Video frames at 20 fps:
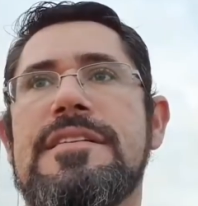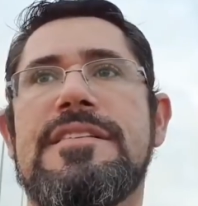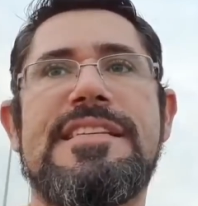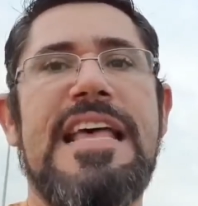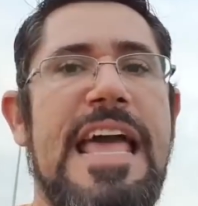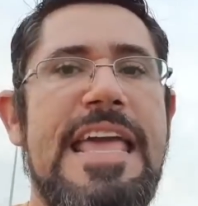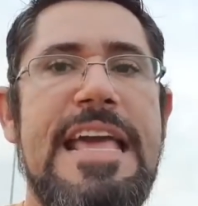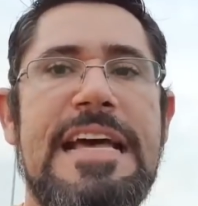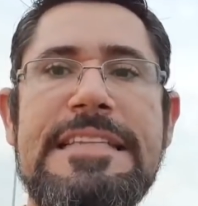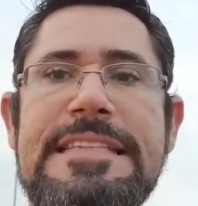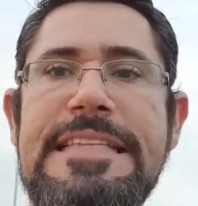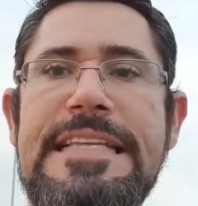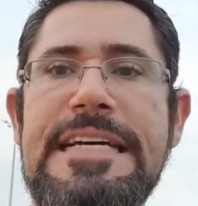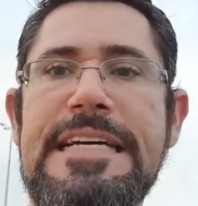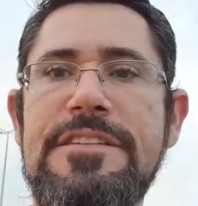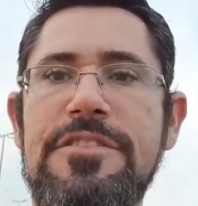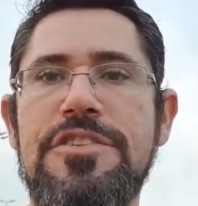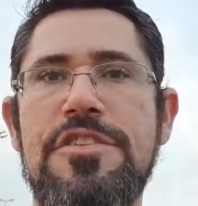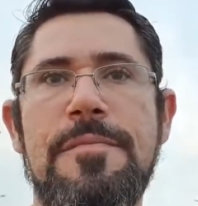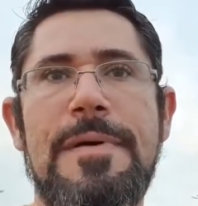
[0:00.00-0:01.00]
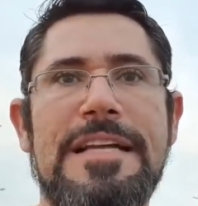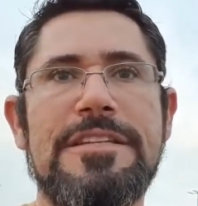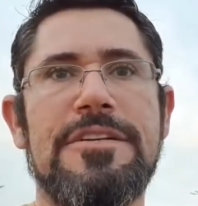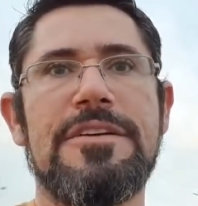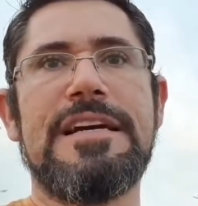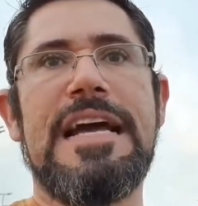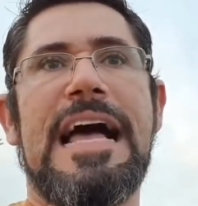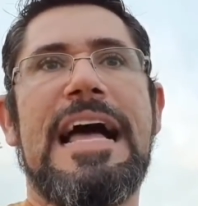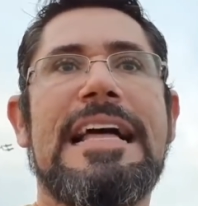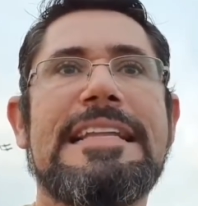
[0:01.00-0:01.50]
sair andando de
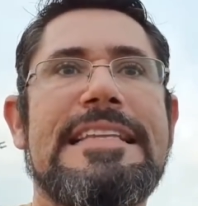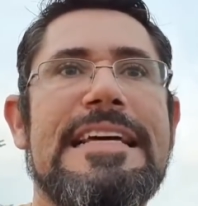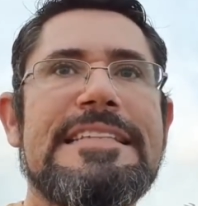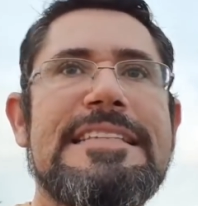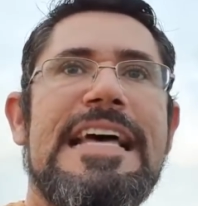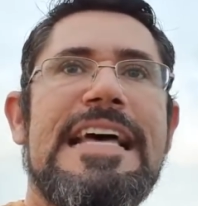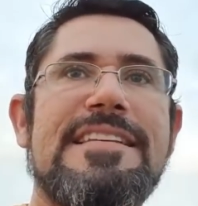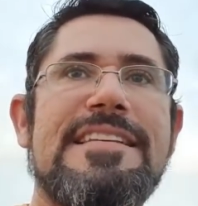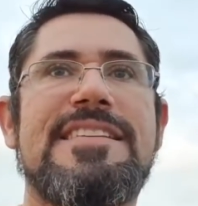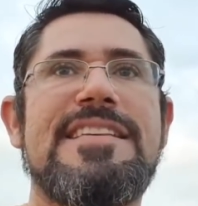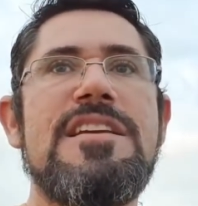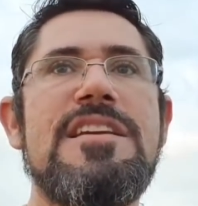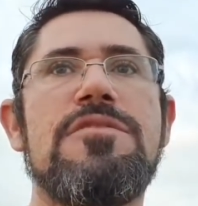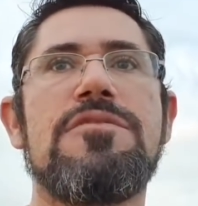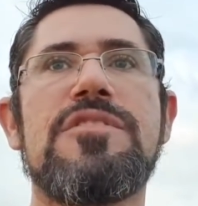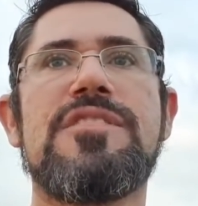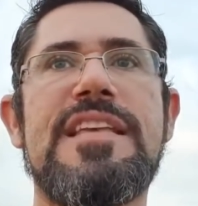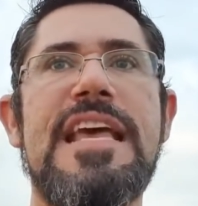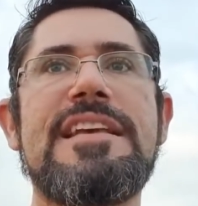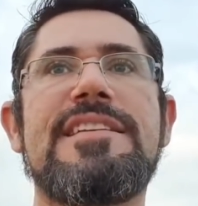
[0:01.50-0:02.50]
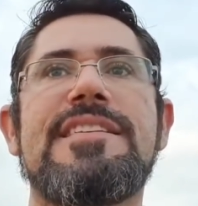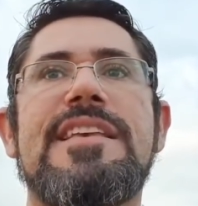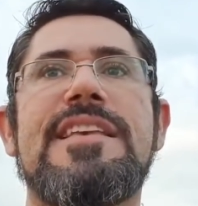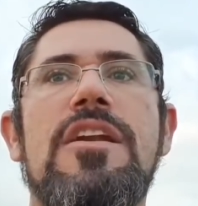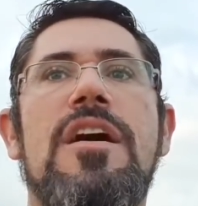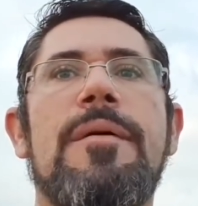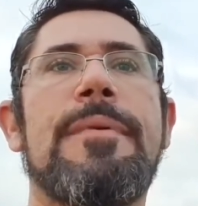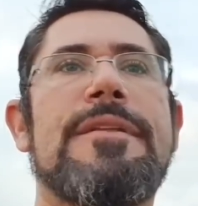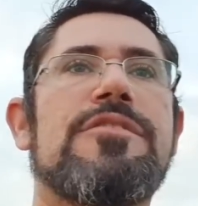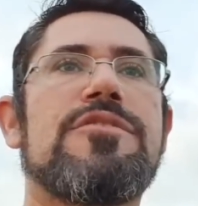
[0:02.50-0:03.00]
madrugada, andar 5, 6
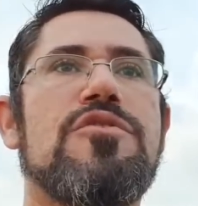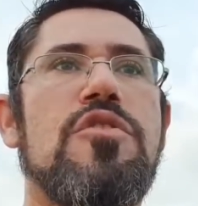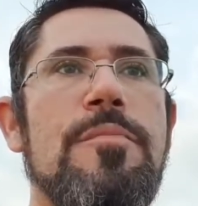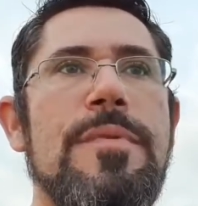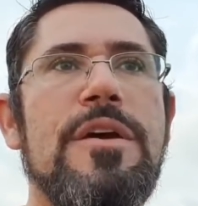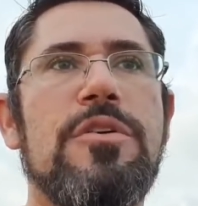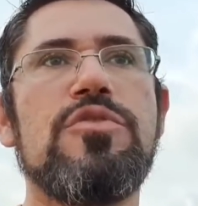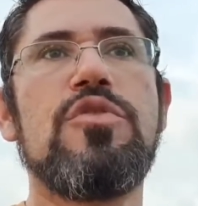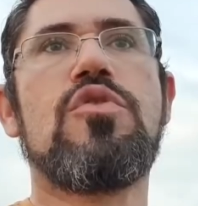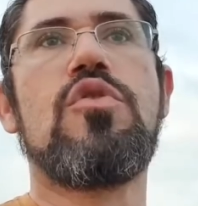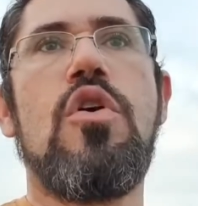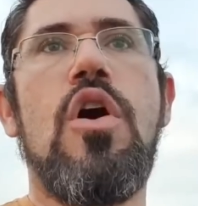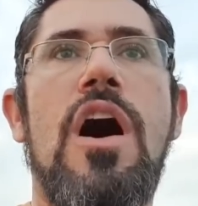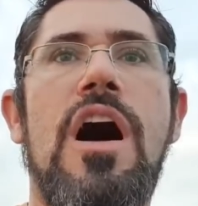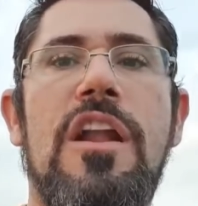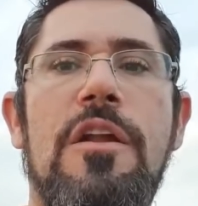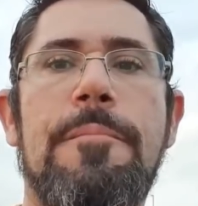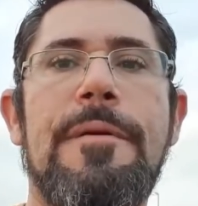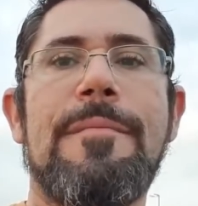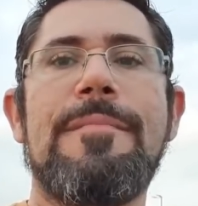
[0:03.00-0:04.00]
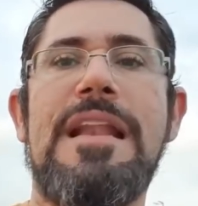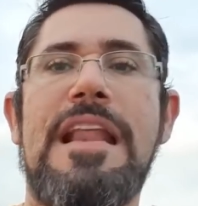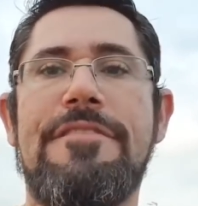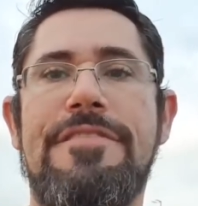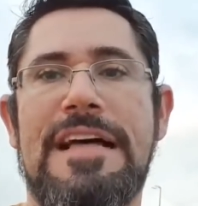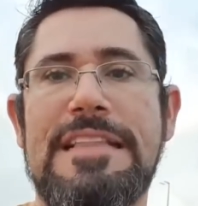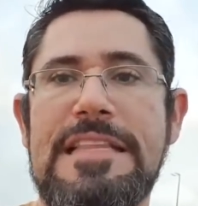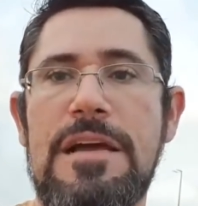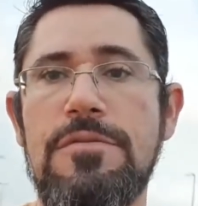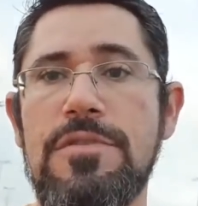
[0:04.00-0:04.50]
quilômetros comigo no colo para me
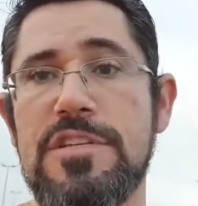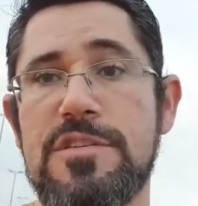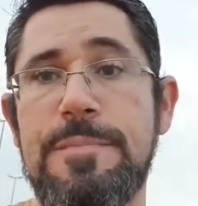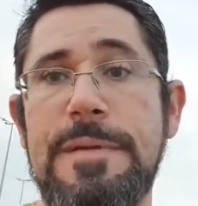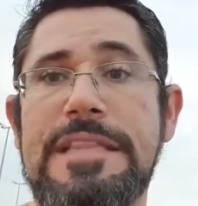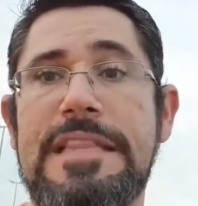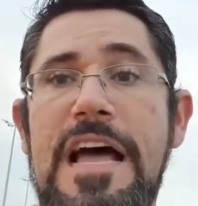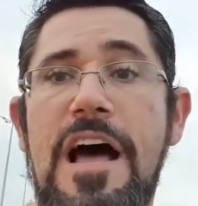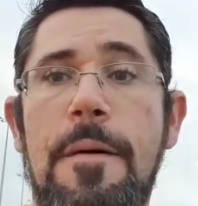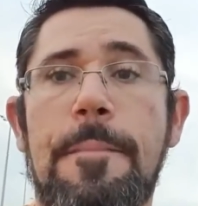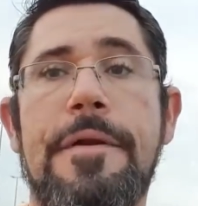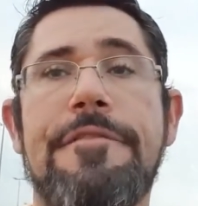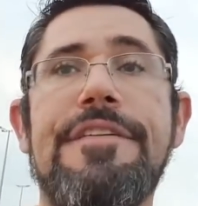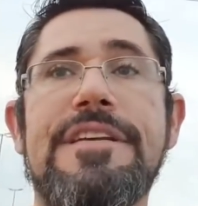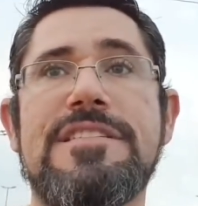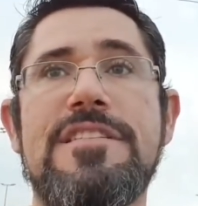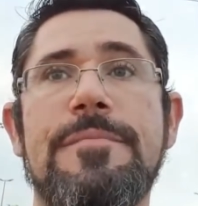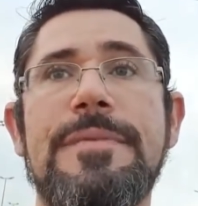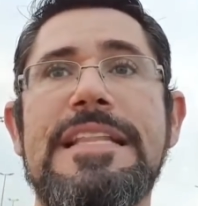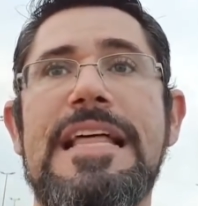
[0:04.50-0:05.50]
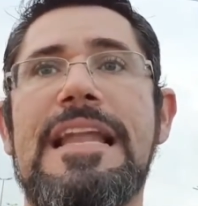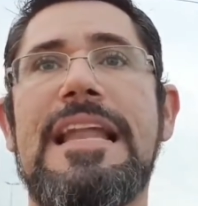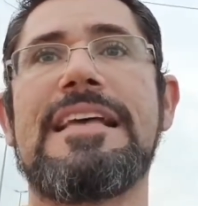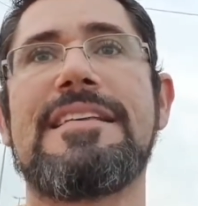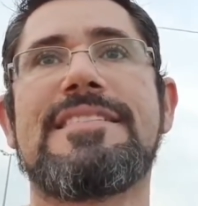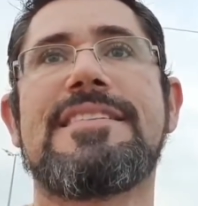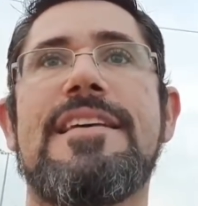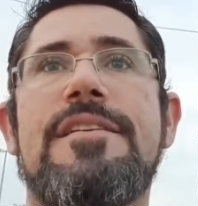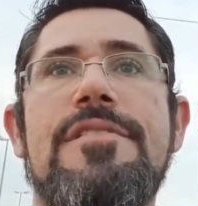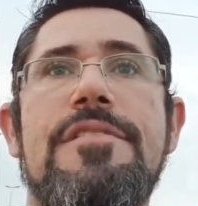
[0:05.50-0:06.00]
levar até um hospital para fazer uma
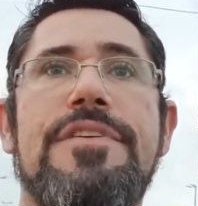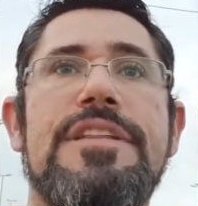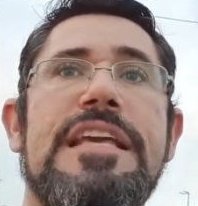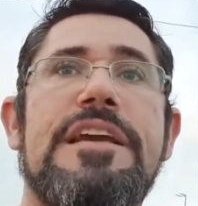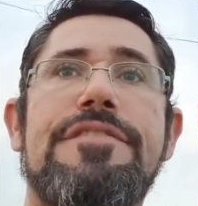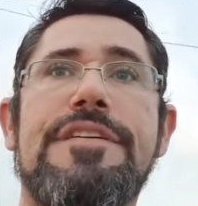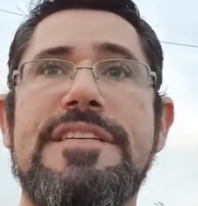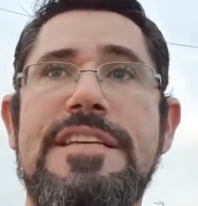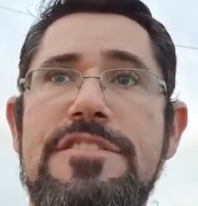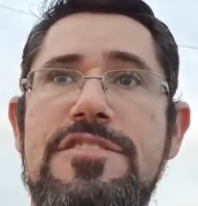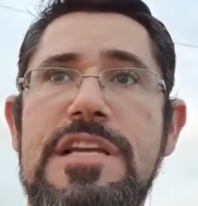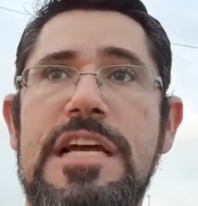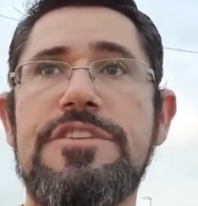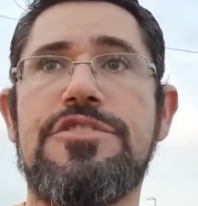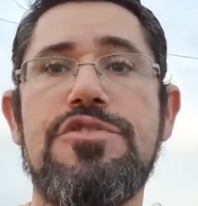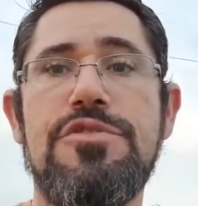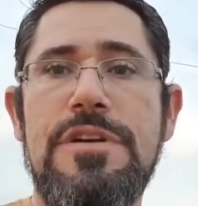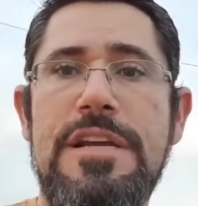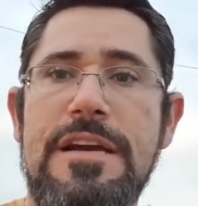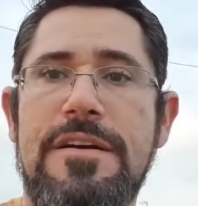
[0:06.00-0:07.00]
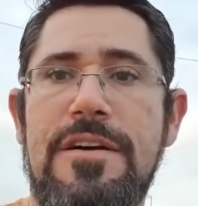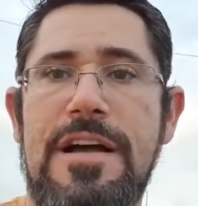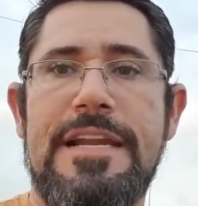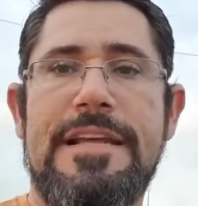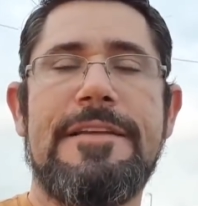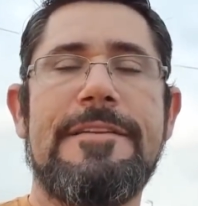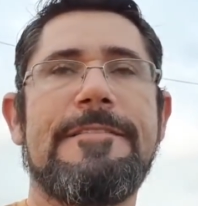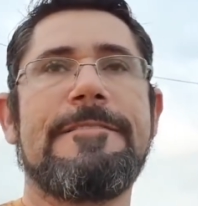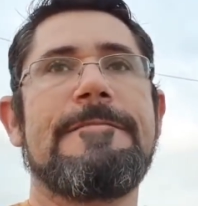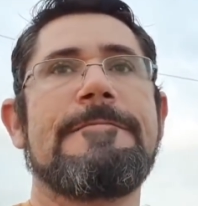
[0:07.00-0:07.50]
inalação. Eu vou ter que fazer isso com a Júlia agora.